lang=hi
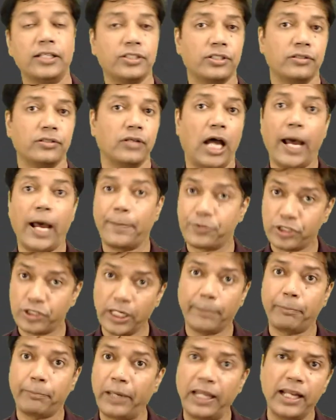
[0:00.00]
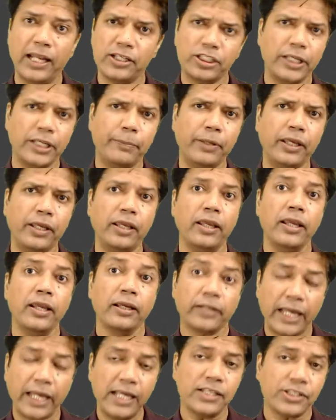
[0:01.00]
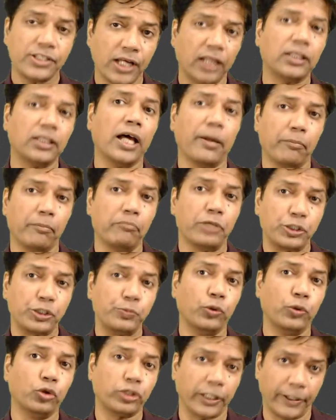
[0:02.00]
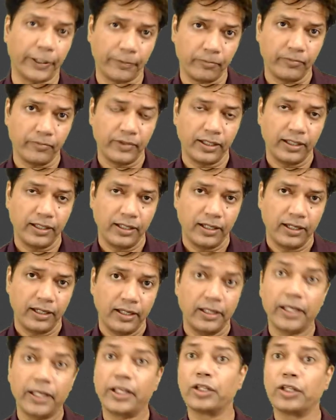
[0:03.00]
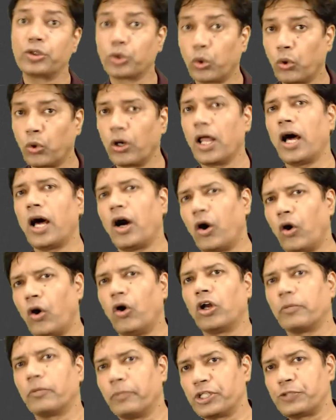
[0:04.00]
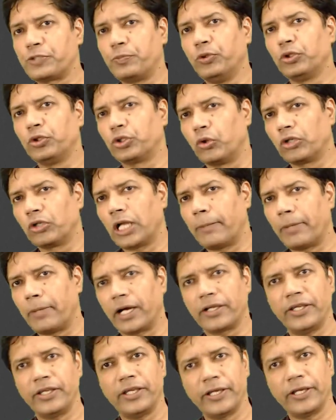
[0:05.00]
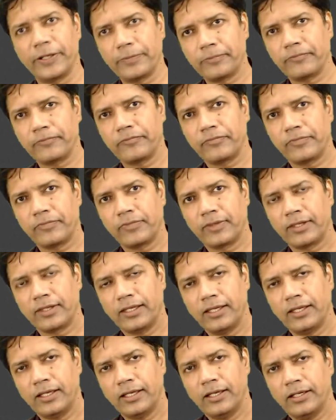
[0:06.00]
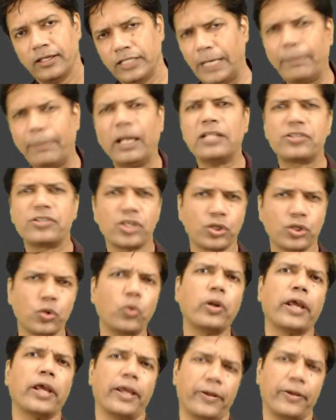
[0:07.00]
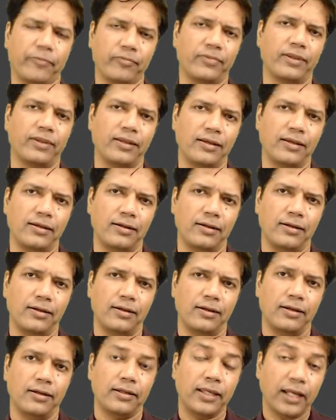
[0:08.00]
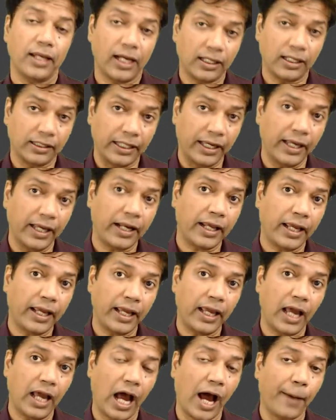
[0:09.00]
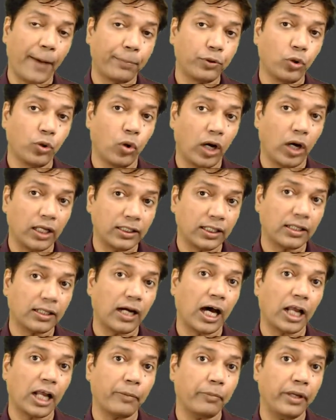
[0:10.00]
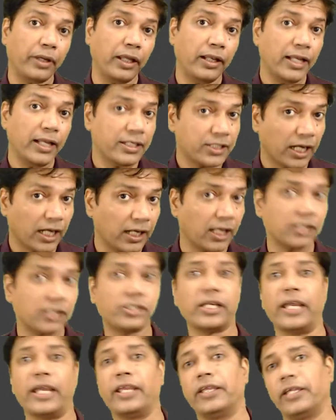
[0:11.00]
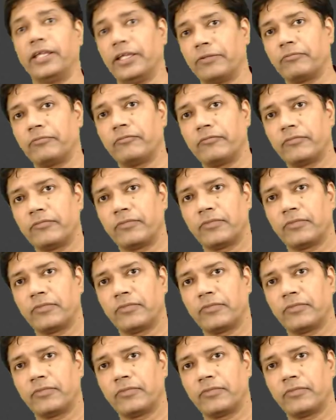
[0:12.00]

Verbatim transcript: आज आप सब पहले से भी कहीं ज्यादा मजबूत हैं लेकिन थोड़ा और मजबूत होना बाकी है यह बात जरूर है कि अंधेरे आपको अंधकार में ले जाना चाहेंगे